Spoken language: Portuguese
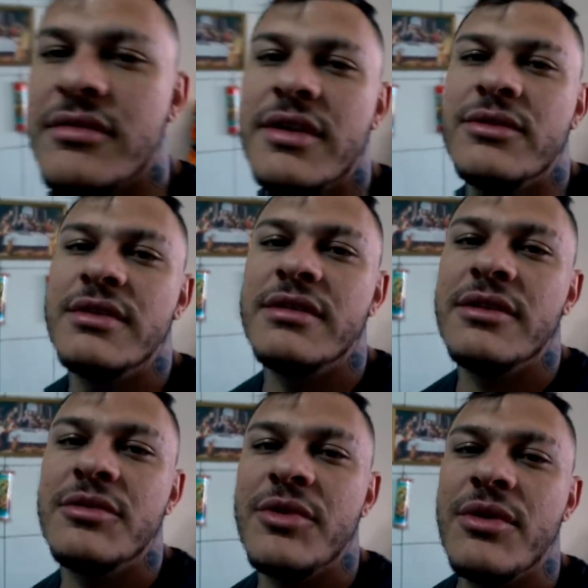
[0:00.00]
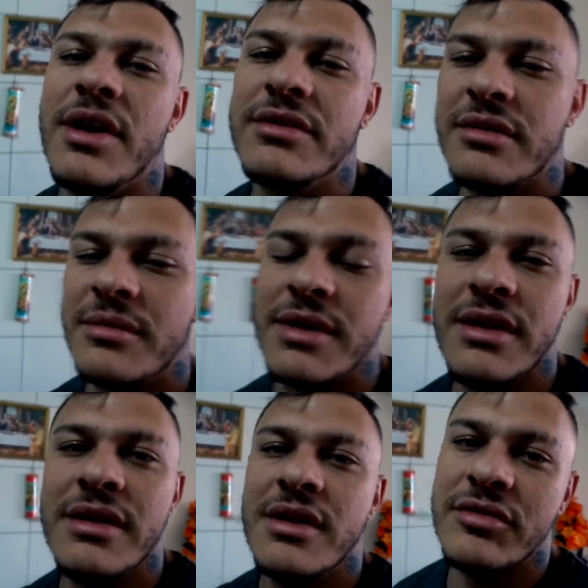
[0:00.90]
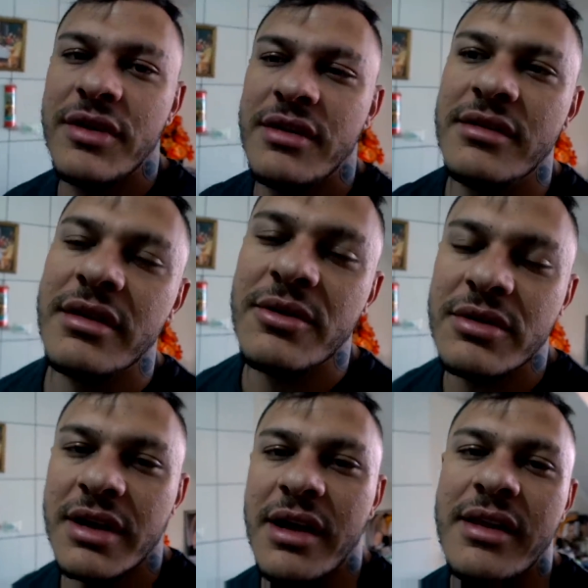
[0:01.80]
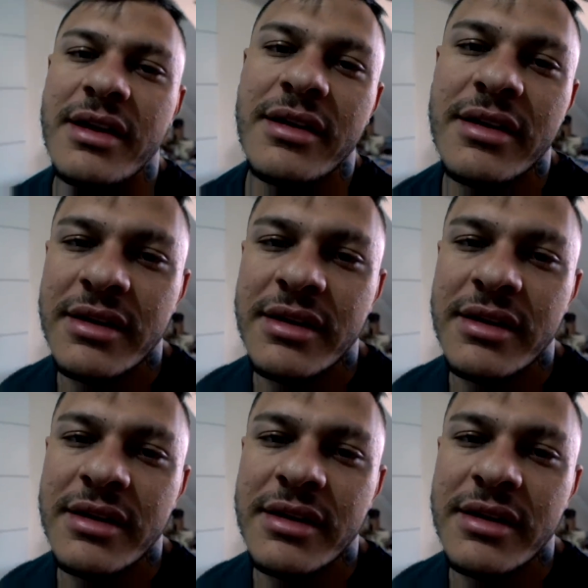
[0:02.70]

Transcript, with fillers: Fez o desenho do meu quarto também. Feliz aí quando a galera